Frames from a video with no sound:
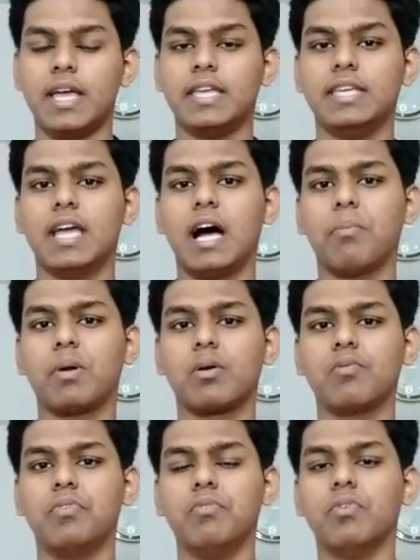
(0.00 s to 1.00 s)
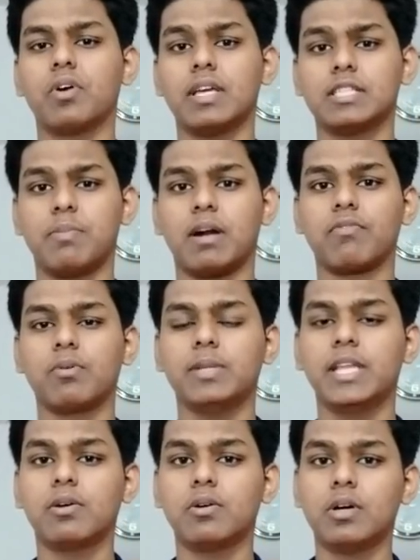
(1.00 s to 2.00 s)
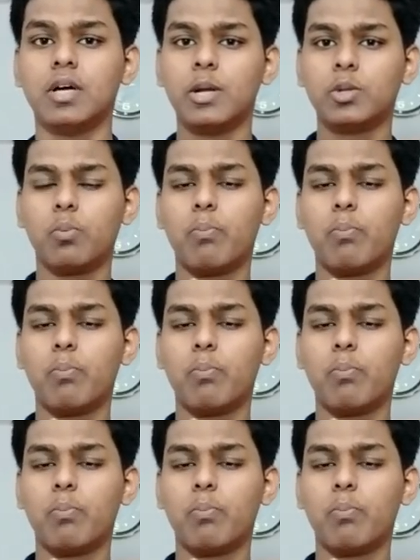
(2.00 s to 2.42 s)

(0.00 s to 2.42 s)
यहाँ पर आपको वीवो के स्मार्टफोन में देखो तो